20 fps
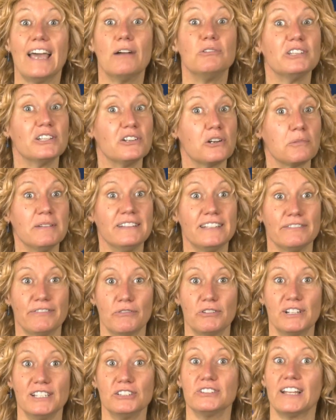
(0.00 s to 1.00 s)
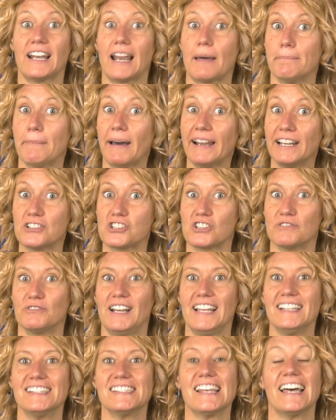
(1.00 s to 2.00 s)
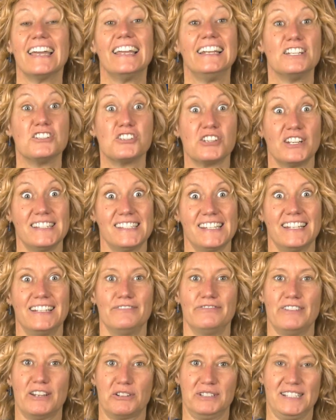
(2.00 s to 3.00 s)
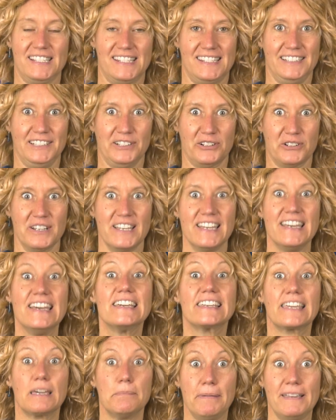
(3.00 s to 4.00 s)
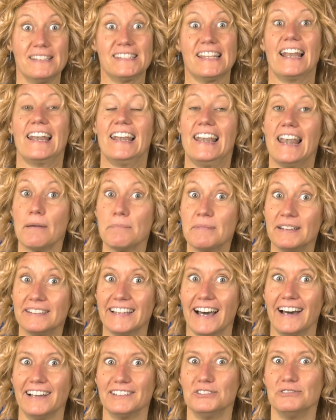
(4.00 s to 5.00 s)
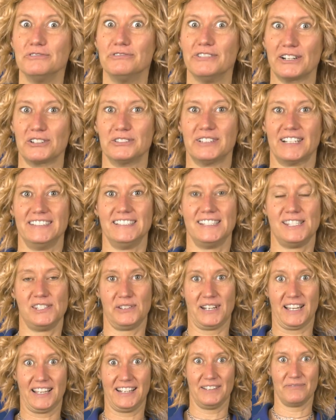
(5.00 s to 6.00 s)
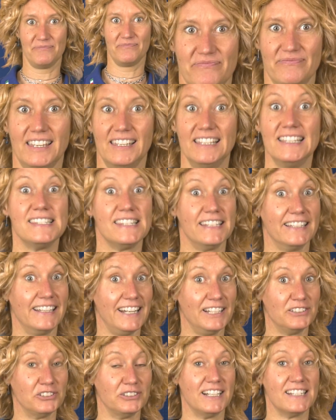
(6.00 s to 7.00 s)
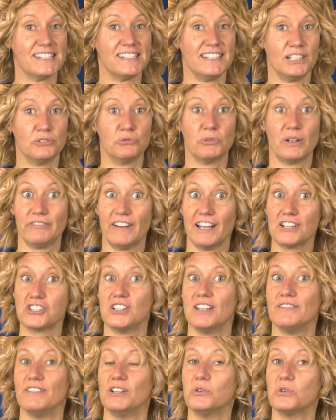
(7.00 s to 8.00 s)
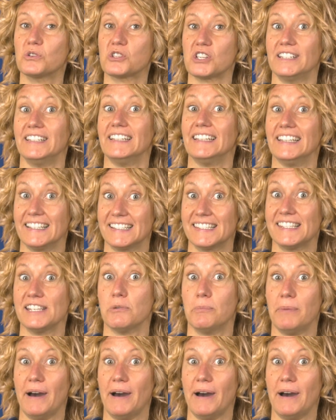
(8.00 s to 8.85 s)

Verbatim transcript: è ulteriormente favorito dalla maneggevolezza e leggerezza del ferro da stiro, che pesa la metà di un ferro tradizionale. Il segreto della stiratura facile e veloce di Xeo